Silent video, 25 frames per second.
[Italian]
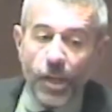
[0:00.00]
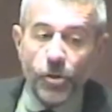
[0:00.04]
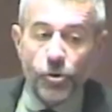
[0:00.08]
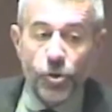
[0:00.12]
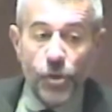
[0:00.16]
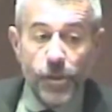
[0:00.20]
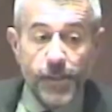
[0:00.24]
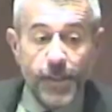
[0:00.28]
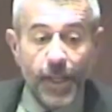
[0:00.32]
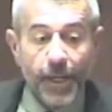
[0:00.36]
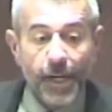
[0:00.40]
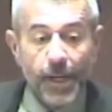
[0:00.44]

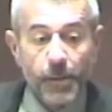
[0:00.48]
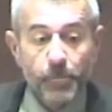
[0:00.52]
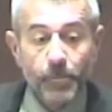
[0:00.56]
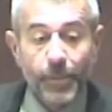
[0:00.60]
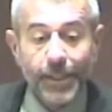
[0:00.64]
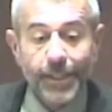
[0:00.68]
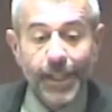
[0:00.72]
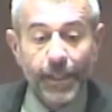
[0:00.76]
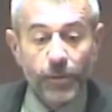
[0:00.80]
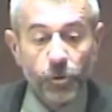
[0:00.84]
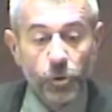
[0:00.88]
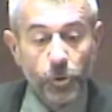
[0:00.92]
ci
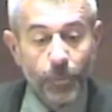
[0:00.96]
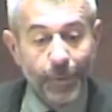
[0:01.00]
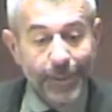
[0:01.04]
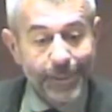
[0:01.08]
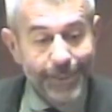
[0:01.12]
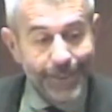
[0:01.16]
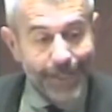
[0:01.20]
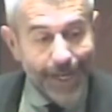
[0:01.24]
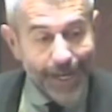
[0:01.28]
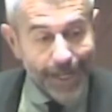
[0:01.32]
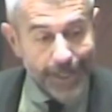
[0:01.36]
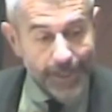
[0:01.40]
sarebbe da
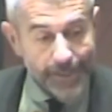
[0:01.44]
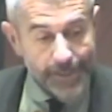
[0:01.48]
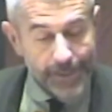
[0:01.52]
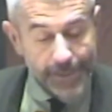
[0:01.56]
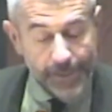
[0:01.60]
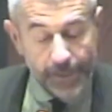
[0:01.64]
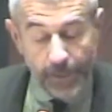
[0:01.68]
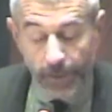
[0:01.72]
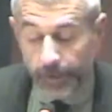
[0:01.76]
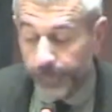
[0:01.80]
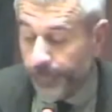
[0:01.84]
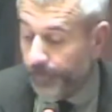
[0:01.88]

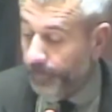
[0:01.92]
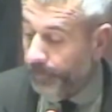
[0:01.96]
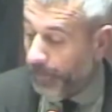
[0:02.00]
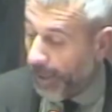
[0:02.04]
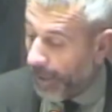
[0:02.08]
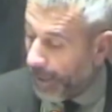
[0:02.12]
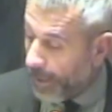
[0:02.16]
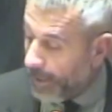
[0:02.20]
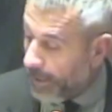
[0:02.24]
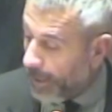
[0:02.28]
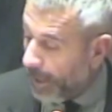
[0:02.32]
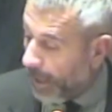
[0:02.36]
domandarsi,
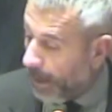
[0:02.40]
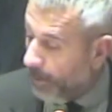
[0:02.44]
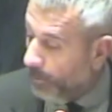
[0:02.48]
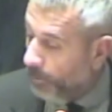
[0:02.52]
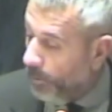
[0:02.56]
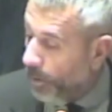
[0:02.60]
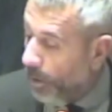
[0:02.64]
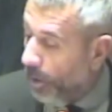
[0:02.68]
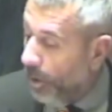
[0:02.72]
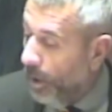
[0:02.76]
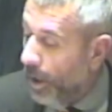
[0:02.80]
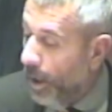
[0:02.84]
per
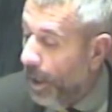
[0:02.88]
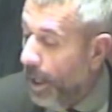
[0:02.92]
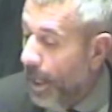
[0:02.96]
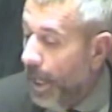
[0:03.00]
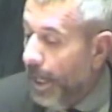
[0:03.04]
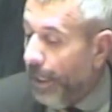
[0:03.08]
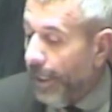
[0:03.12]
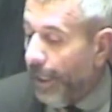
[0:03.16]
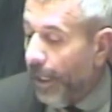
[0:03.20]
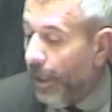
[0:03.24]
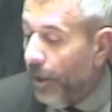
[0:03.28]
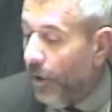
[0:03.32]
esempio,
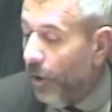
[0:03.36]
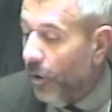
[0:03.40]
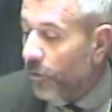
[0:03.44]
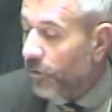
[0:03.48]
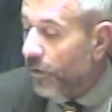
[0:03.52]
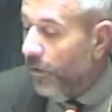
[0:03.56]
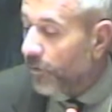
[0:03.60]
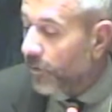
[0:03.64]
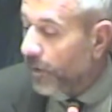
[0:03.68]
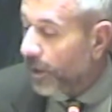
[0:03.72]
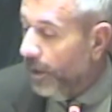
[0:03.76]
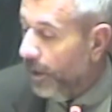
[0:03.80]
che
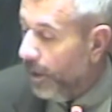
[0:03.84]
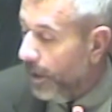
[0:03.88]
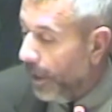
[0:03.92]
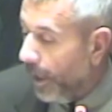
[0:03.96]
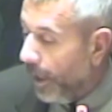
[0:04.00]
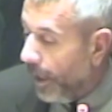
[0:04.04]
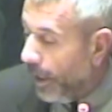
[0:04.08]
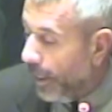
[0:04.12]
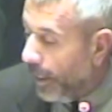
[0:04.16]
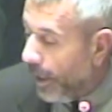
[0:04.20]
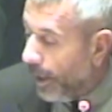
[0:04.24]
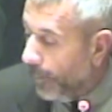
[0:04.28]
cosa si
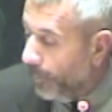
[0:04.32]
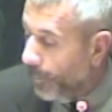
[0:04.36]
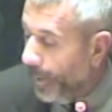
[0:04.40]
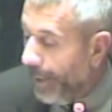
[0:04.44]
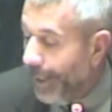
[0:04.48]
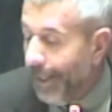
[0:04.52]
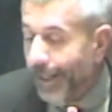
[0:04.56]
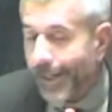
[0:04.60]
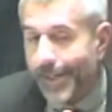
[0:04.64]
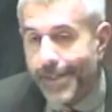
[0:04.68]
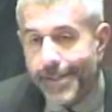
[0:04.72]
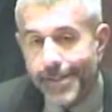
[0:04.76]
intenda
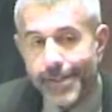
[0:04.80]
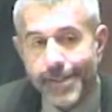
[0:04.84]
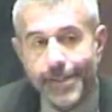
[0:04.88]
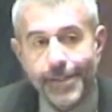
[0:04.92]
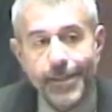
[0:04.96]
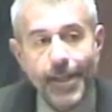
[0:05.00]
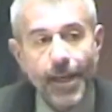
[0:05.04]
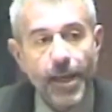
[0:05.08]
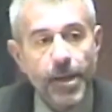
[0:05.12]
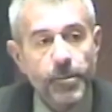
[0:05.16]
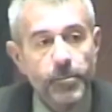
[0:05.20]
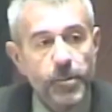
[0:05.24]
per
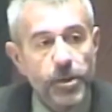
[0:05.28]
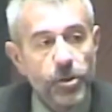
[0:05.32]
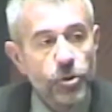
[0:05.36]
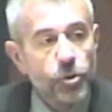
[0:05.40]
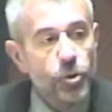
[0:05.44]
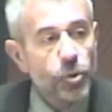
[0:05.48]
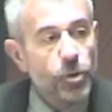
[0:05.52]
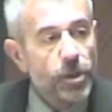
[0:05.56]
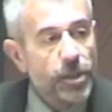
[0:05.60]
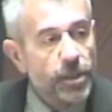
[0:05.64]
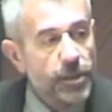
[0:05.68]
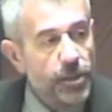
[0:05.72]
sistemi
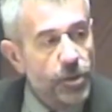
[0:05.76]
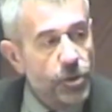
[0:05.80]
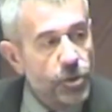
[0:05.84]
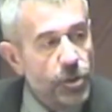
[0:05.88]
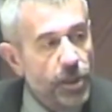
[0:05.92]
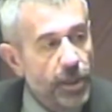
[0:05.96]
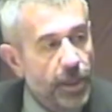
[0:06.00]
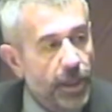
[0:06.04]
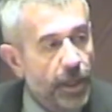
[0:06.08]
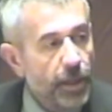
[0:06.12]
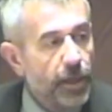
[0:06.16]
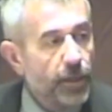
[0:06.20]

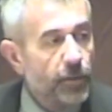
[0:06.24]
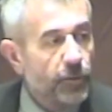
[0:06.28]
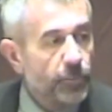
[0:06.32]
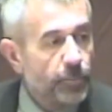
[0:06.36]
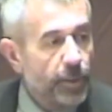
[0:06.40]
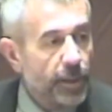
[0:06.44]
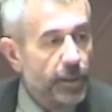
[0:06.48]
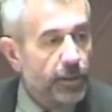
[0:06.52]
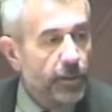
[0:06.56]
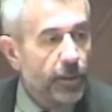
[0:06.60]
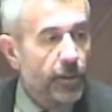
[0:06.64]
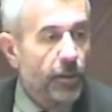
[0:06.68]
giuridici che
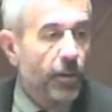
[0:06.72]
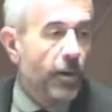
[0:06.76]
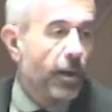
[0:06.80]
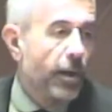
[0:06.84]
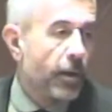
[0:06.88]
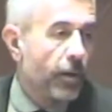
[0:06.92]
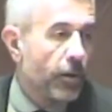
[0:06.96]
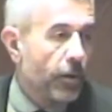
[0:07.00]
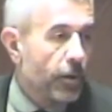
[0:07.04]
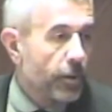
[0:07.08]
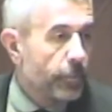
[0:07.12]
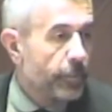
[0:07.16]
rispettano le
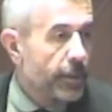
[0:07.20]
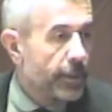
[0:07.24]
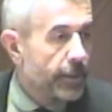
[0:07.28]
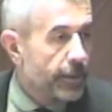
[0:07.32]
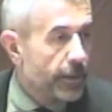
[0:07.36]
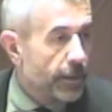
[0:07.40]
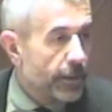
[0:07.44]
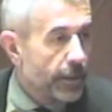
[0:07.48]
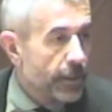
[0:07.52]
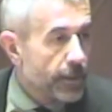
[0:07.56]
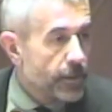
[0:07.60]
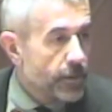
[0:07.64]
norme
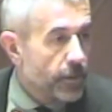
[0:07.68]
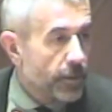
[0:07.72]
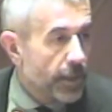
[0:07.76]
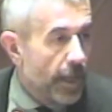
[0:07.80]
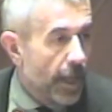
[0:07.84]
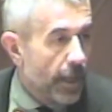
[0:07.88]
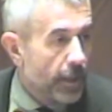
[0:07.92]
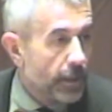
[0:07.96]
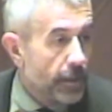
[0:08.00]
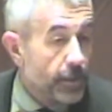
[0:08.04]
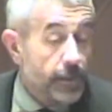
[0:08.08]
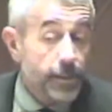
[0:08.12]

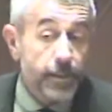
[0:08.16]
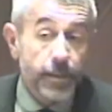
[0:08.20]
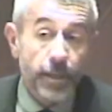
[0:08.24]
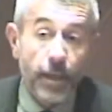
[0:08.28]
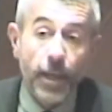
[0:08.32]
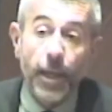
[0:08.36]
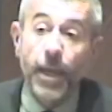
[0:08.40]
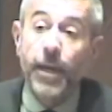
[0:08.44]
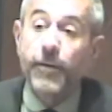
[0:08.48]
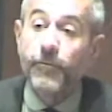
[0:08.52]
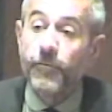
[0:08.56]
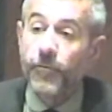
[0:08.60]
internazionali,
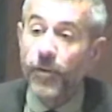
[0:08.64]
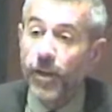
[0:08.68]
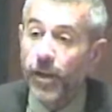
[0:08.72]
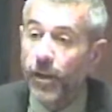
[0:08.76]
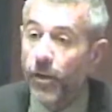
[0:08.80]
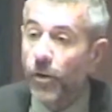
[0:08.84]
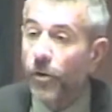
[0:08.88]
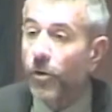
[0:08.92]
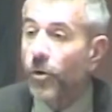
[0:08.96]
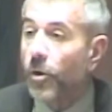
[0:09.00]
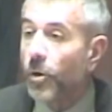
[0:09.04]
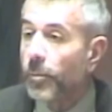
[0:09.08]
se è
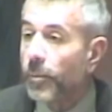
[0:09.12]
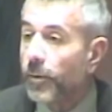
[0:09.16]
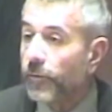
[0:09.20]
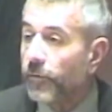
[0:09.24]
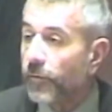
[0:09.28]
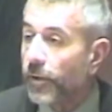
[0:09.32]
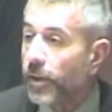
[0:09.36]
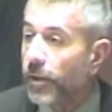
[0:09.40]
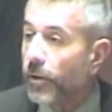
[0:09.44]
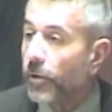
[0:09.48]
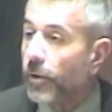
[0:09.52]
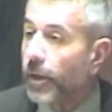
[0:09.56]
vero come è
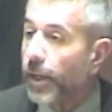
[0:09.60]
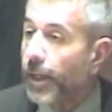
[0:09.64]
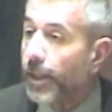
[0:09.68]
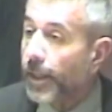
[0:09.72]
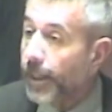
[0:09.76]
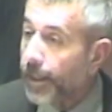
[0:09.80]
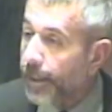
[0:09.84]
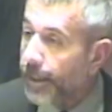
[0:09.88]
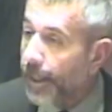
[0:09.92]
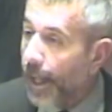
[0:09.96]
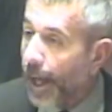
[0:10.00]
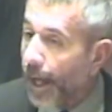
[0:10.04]
vero che
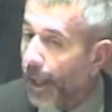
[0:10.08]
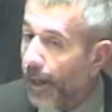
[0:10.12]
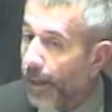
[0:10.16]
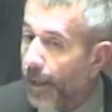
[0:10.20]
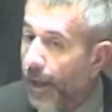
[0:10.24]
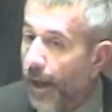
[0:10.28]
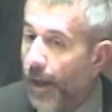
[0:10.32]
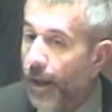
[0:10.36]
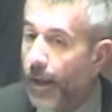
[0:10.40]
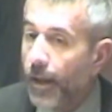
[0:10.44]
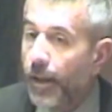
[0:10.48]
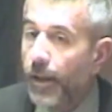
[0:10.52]

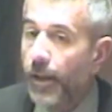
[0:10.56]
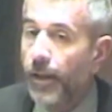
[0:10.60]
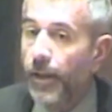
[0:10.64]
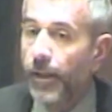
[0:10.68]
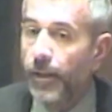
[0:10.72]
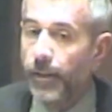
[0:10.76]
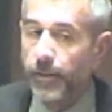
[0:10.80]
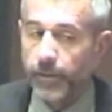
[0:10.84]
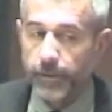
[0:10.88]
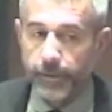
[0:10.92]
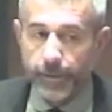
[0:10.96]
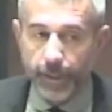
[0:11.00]
l'Italia
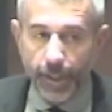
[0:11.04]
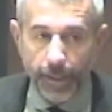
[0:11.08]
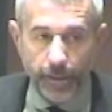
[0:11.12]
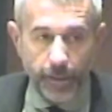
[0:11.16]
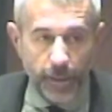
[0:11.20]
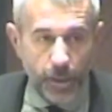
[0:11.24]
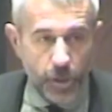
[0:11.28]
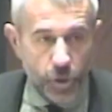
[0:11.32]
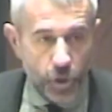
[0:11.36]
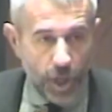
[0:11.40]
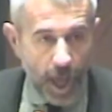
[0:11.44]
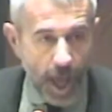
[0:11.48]
da
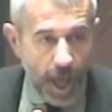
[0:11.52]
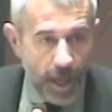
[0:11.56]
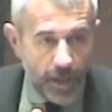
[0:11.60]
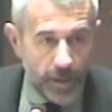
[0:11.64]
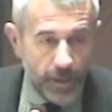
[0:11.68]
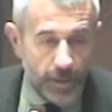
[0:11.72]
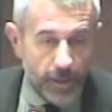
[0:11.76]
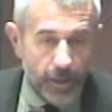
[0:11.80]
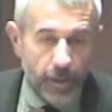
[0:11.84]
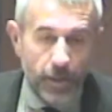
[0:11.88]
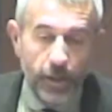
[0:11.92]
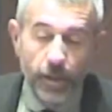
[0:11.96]
dieci
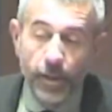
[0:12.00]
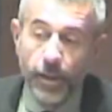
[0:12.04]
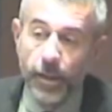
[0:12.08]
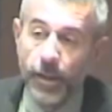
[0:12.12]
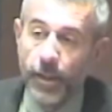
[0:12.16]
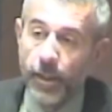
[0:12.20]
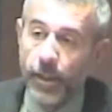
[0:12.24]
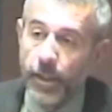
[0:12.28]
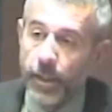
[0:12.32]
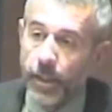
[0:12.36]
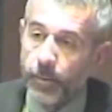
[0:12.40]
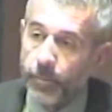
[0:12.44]
anni
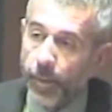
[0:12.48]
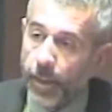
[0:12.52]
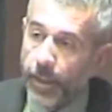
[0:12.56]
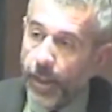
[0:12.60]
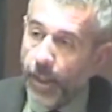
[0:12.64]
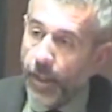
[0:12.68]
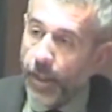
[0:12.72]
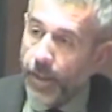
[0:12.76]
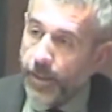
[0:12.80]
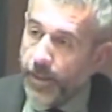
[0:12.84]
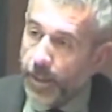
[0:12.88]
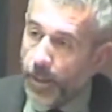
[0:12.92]
in
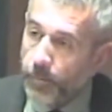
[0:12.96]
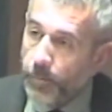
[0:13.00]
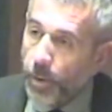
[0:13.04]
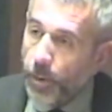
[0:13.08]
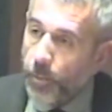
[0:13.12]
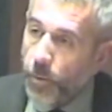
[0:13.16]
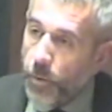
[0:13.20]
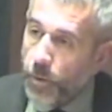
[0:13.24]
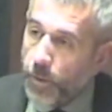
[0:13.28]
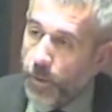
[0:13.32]
maniera sempre più